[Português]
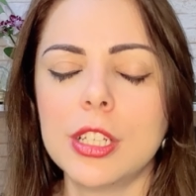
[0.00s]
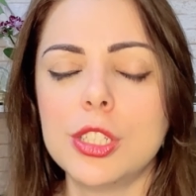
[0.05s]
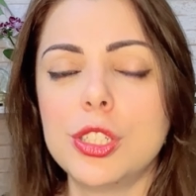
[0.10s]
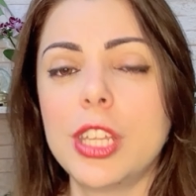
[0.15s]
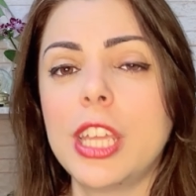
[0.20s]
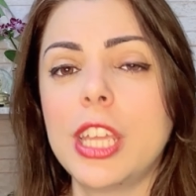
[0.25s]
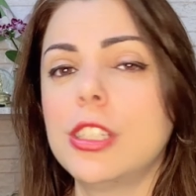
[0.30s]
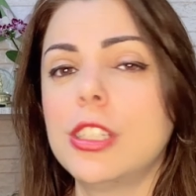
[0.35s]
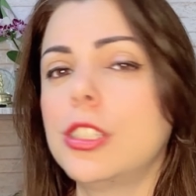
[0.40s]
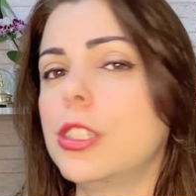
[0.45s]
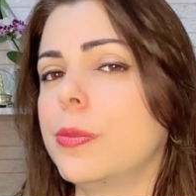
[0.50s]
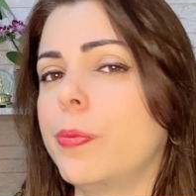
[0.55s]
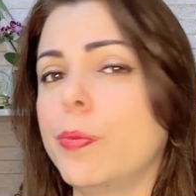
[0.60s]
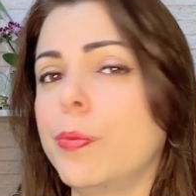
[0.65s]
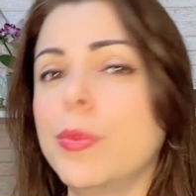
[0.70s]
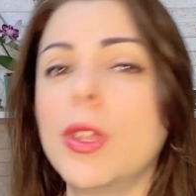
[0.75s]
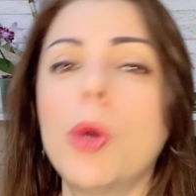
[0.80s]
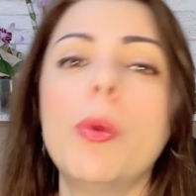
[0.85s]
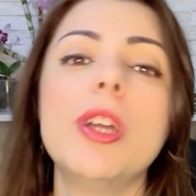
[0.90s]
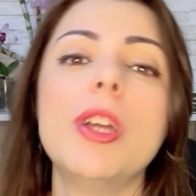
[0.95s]
Gente,
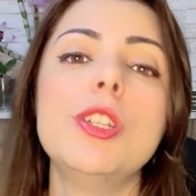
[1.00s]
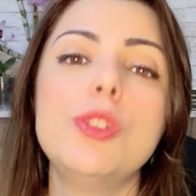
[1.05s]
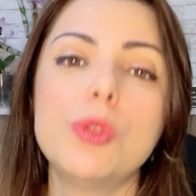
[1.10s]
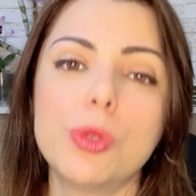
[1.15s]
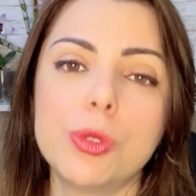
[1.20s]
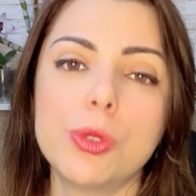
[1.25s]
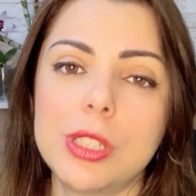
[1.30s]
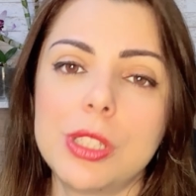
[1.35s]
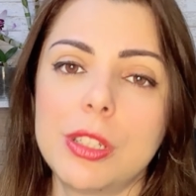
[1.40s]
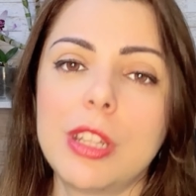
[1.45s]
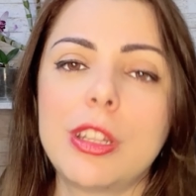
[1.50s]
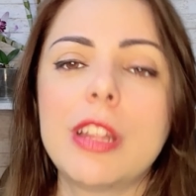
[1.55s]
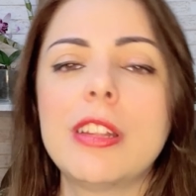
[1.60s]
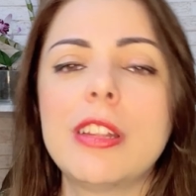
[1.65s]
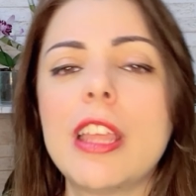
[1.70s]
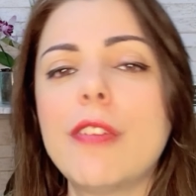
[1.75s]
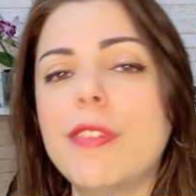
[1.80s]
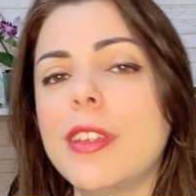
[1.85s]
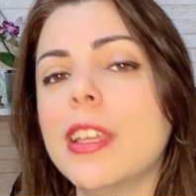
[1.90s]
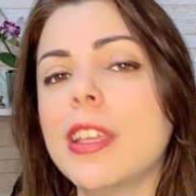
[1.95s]
não é de hoje.
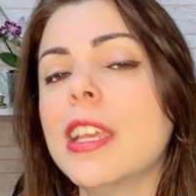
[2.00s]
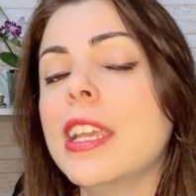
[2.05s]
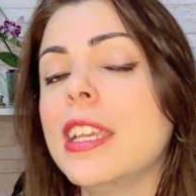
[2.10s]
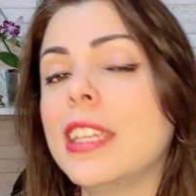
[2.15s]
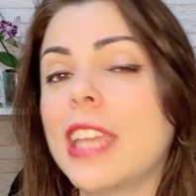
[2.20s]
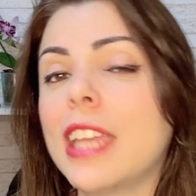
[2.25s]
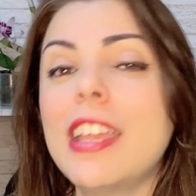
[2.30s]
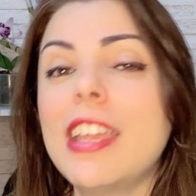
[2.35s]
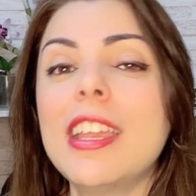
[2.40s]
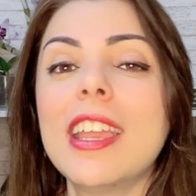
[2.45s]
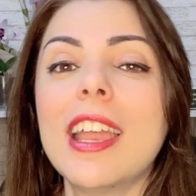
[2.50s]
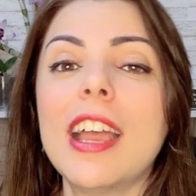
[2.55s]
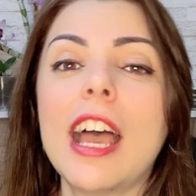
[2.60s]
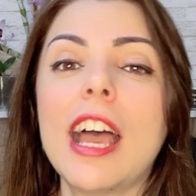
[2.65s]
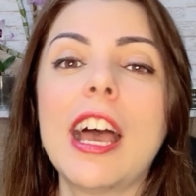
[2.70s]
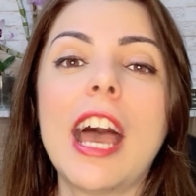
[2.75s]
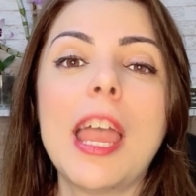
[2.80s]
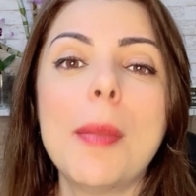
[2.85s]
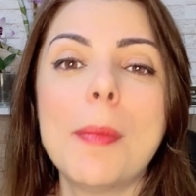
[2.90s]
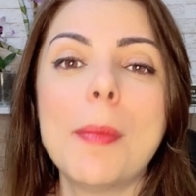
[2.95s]
Deve quem
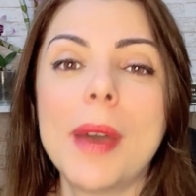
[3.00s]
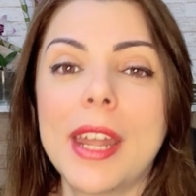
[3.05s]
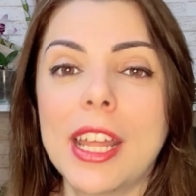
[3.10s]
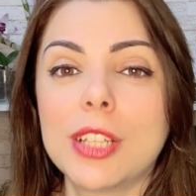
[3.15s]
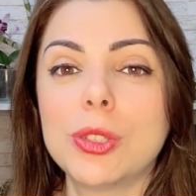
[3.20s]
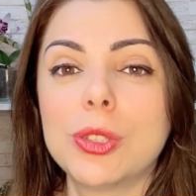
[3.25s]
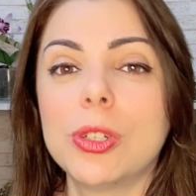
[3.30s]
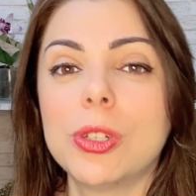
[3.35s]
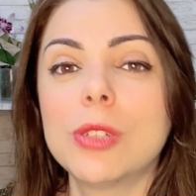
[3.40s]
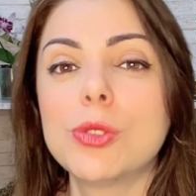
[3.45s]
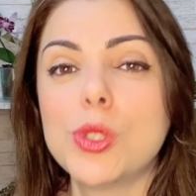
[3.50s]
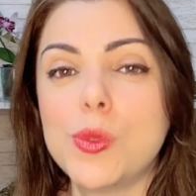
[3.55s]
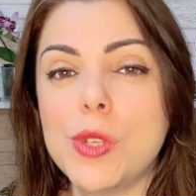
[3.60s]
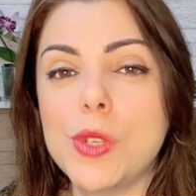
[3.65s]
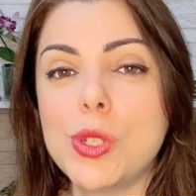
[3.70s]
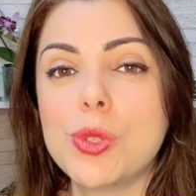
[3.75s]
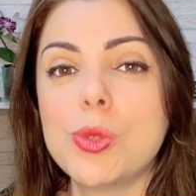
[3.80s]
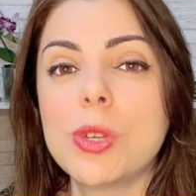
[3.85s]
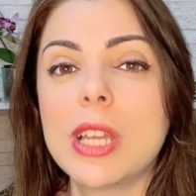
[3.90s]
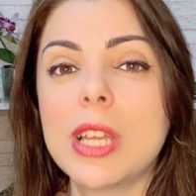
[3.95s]
aí maratona os
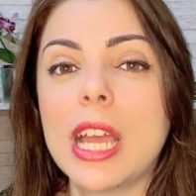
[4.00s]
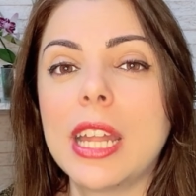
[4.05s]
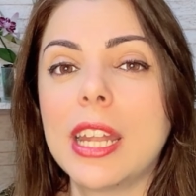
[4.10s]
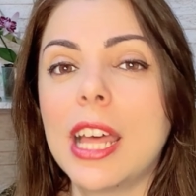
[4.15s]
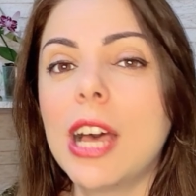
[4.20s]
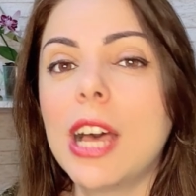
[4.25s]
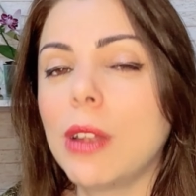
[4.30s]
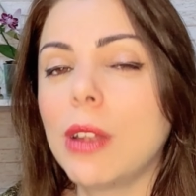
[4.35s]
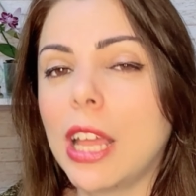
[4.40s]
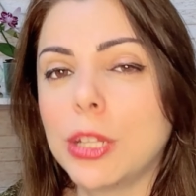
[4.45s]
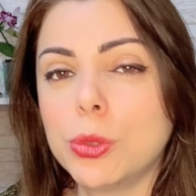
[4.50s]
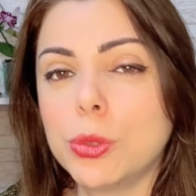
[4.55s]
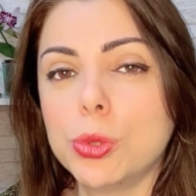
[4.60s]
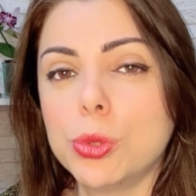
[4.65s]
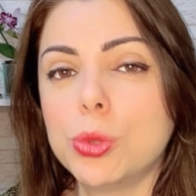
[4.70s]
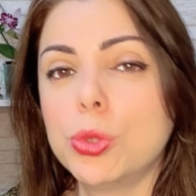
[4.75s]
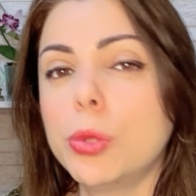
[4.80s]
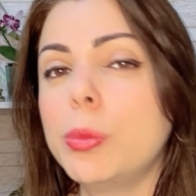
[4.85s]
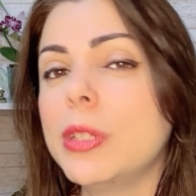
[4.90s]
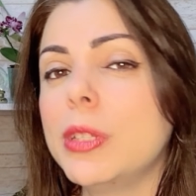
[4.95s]
vídeos do canal lá do
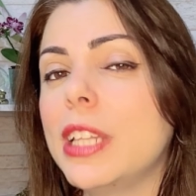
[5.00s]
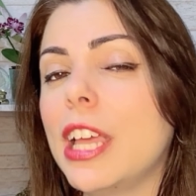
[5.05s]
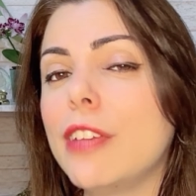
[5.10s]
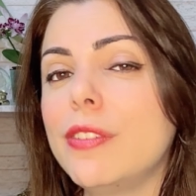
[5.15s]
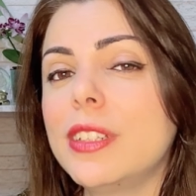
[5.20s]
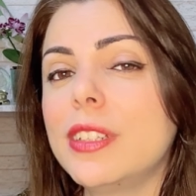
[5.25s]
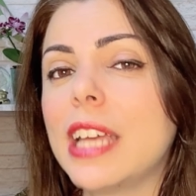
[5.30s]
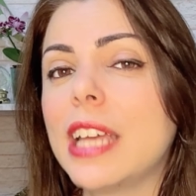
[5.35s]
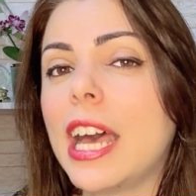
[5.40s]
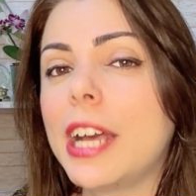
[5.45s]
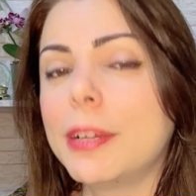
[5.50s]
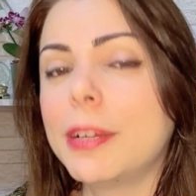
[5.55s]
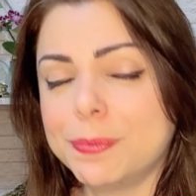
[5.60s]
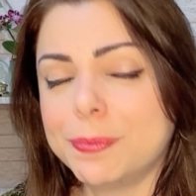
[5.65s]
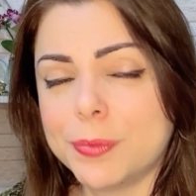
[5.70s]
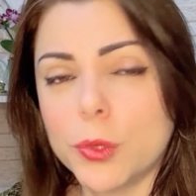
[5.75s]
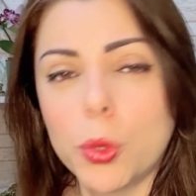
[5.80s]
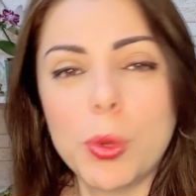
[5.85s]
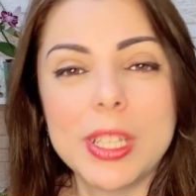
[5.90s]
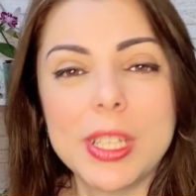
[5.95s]
YouTube deve estar tá,
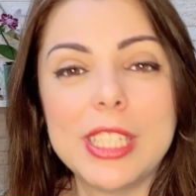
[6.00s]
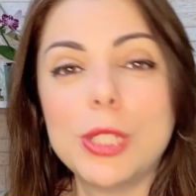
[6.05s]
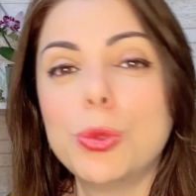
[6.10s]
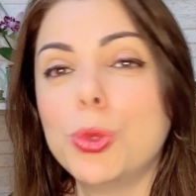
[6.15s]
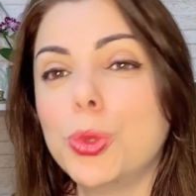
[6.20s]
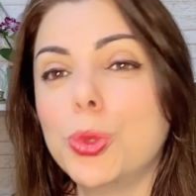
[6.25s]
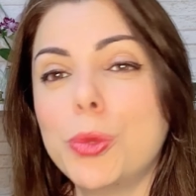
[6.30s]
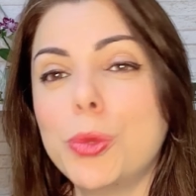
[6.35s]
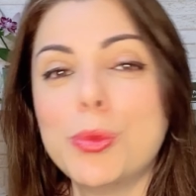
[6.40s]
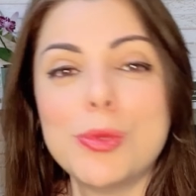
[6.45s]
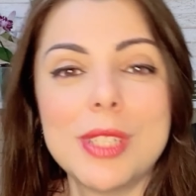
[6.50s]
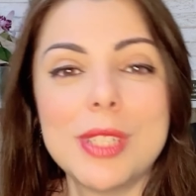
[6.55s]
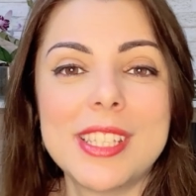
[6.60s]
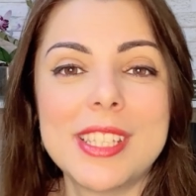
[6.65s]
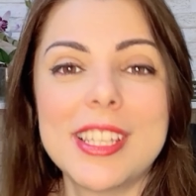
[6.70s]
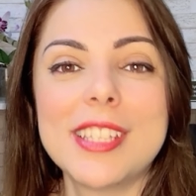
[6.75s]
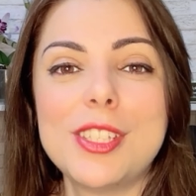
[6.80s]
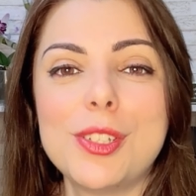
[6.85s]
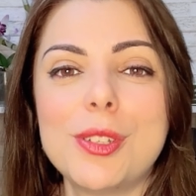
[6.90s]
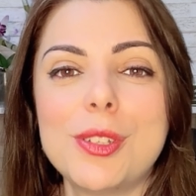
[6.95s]
ou aqui do YouTube, não sei se
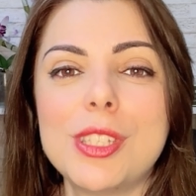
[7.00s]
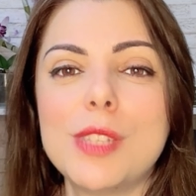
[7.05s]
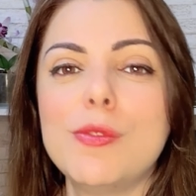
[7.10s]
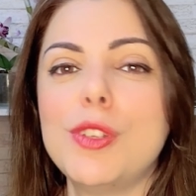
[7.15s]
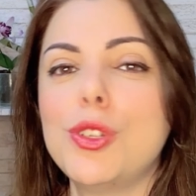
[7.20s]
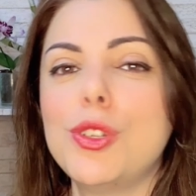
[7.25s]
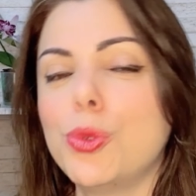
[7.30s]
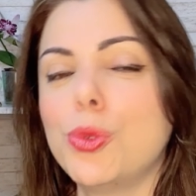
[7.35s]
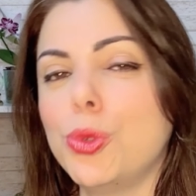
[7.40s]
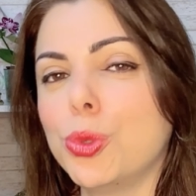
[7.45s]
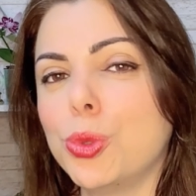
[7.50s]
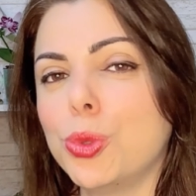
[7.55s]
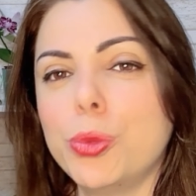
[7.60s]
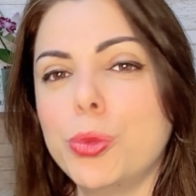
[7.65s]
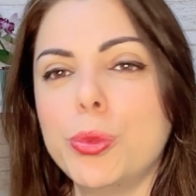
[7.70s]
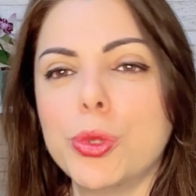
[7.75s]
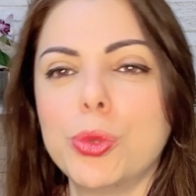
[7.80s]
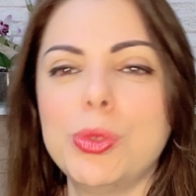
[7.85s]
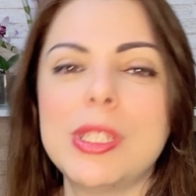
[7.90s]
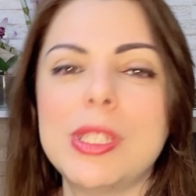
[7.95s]
está assistindo esse vídeo no
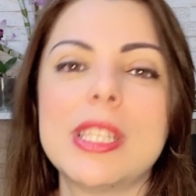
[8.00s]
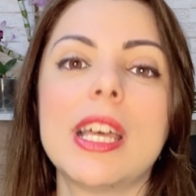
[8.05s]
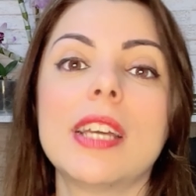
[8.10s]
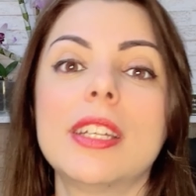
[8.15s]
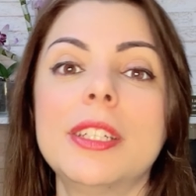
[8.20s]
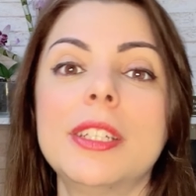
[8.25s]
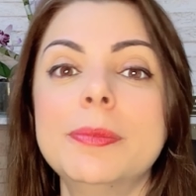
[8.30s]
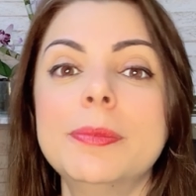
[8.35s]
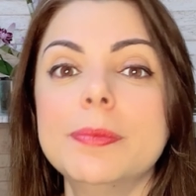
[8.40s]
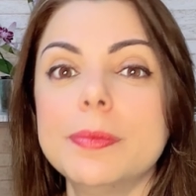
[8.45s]
YouTube ou no Instagram.